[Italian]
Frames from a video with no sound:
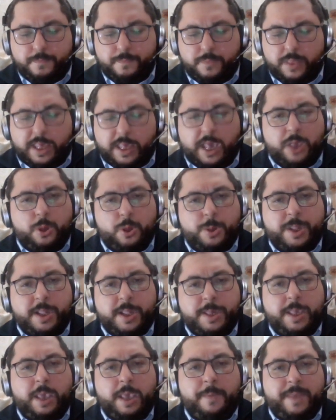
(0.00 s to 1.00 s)
della nostra
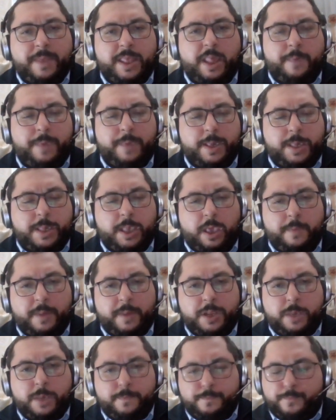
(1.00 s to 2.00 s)
stima e della mia stima,
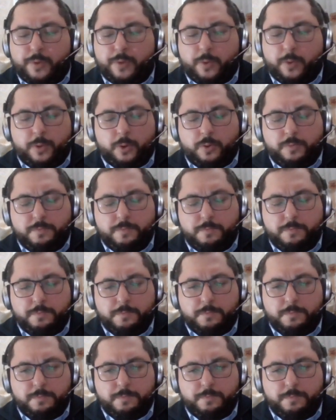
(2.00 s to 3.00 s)
proprio
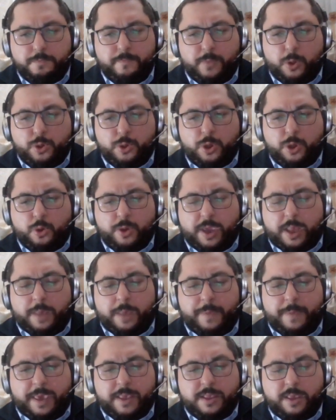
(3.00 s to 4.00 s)
lo dico
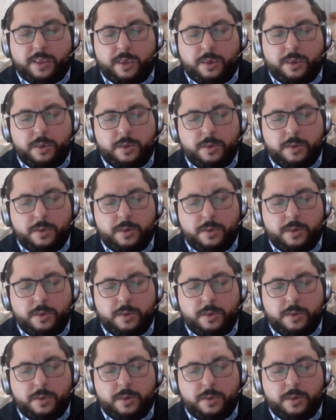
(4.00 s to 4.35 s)
chiaramente.